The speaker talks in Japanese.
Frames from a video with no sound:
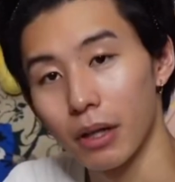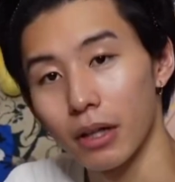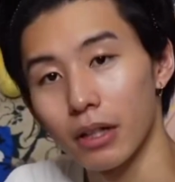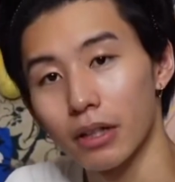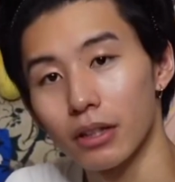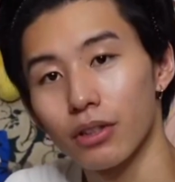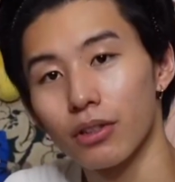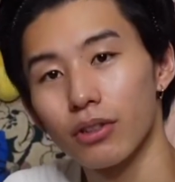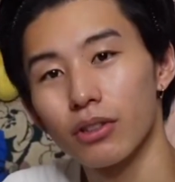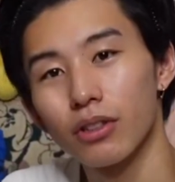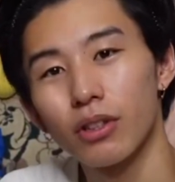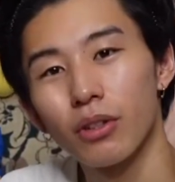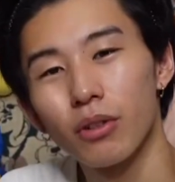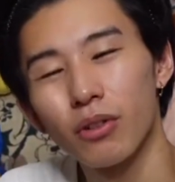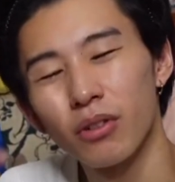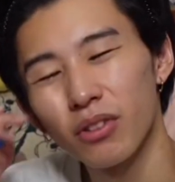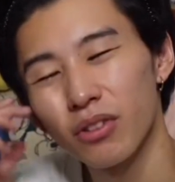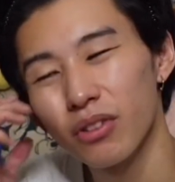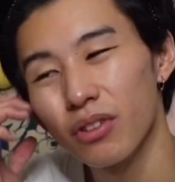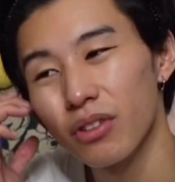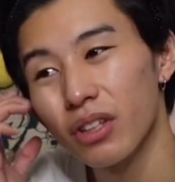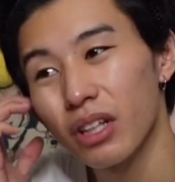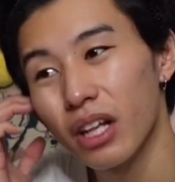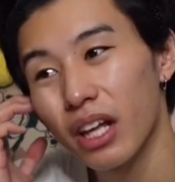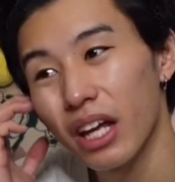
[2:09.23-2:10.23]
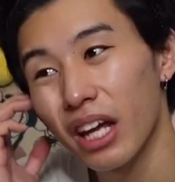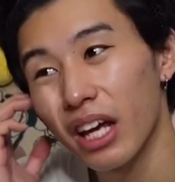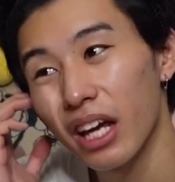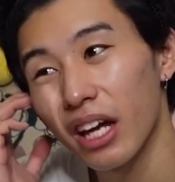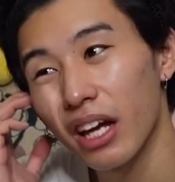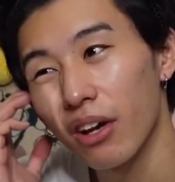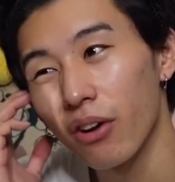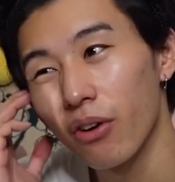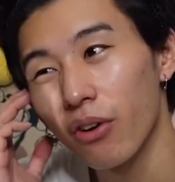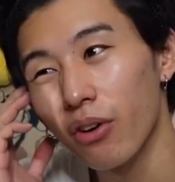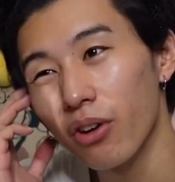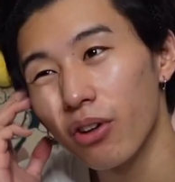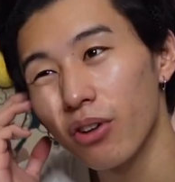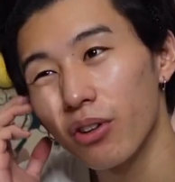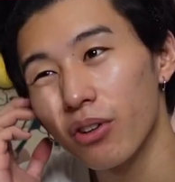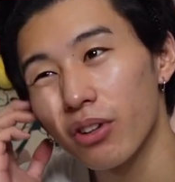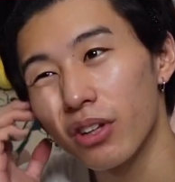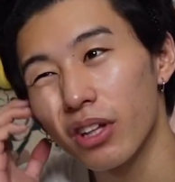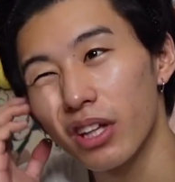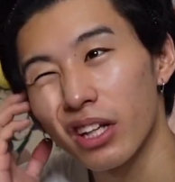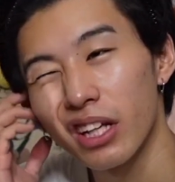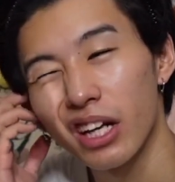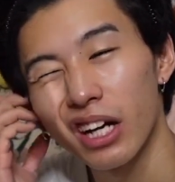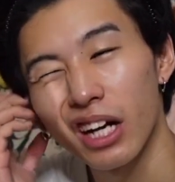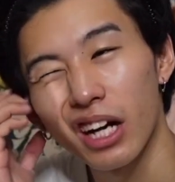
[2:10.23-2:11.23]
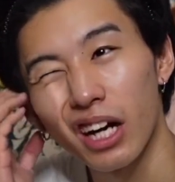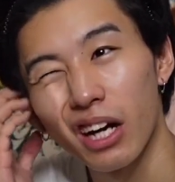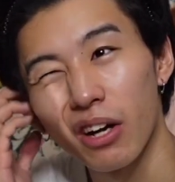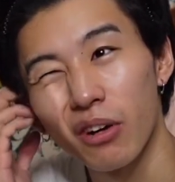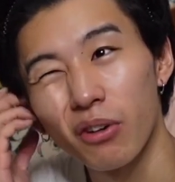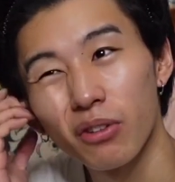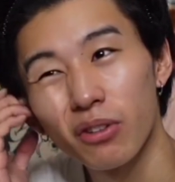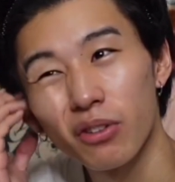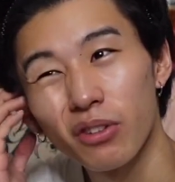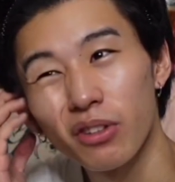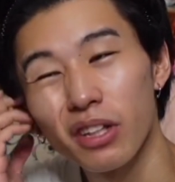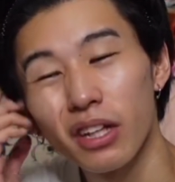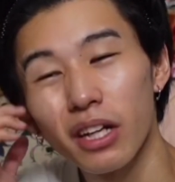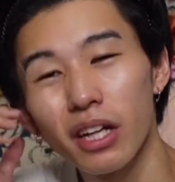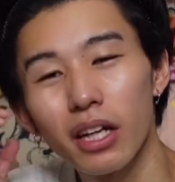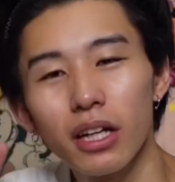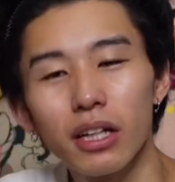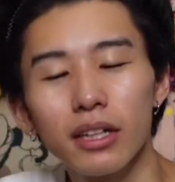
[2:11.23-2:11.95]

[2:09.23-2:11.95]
あ正直本当にねこういうのってなんか本当に